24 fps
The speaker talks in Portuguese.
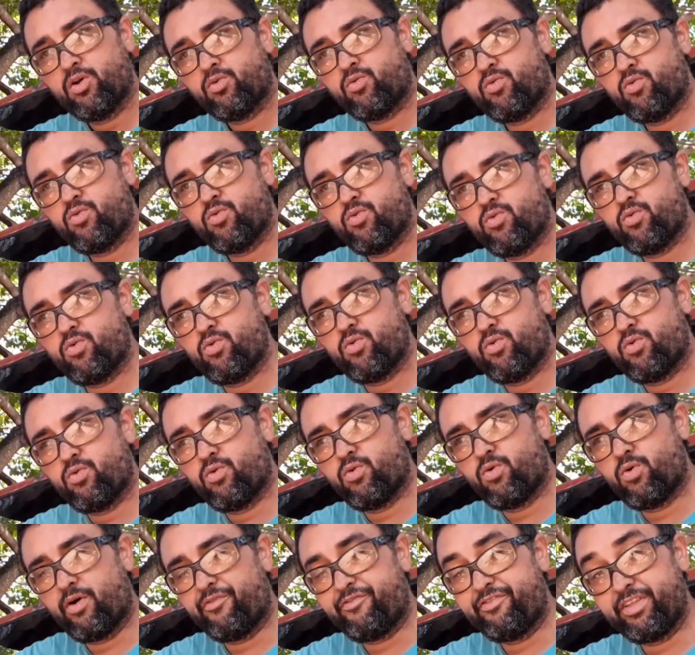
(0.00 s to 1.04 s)

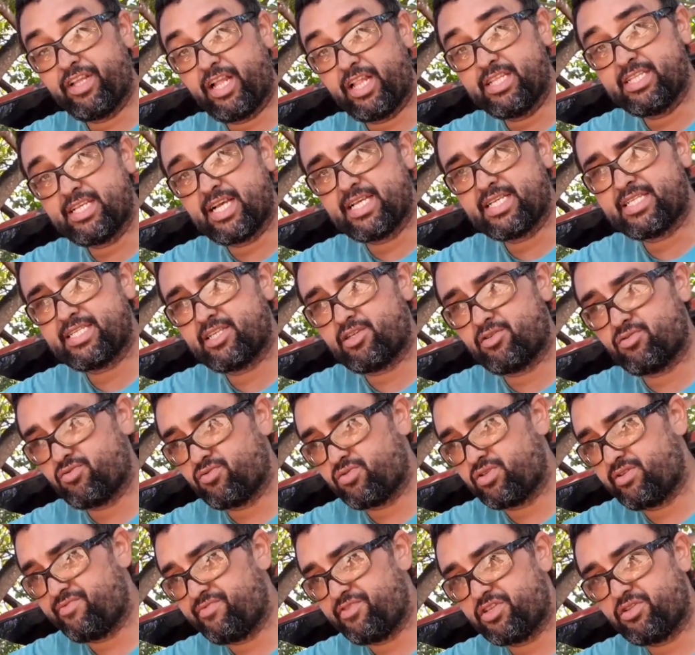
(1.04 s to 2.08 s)
com a finalização do
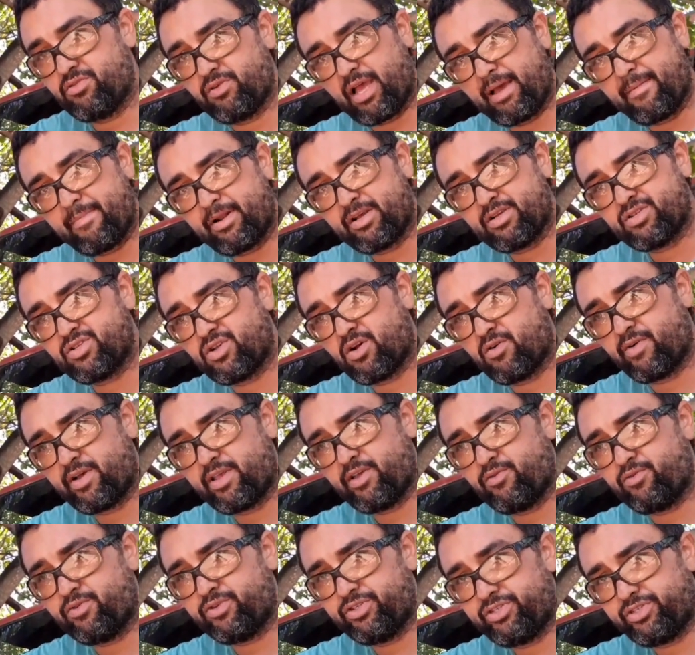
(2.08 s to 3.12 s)
serviço do quebra-sol
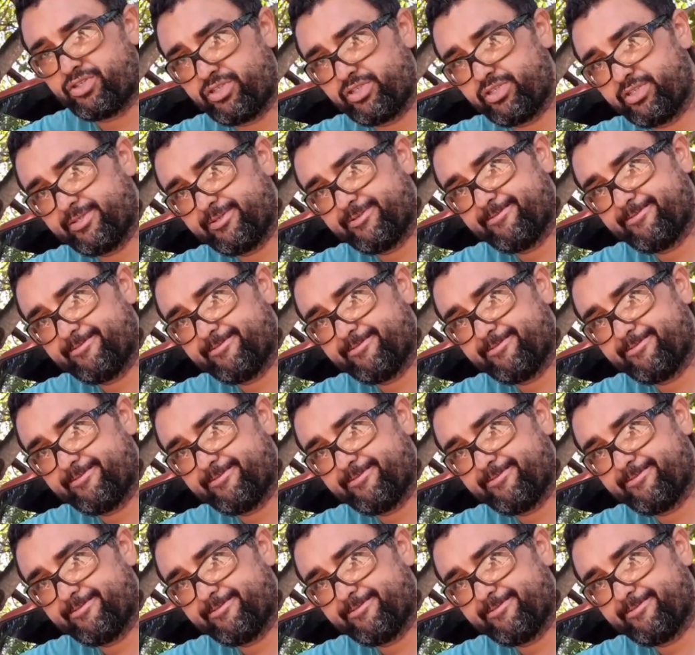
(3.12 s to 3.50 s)
aí hoje.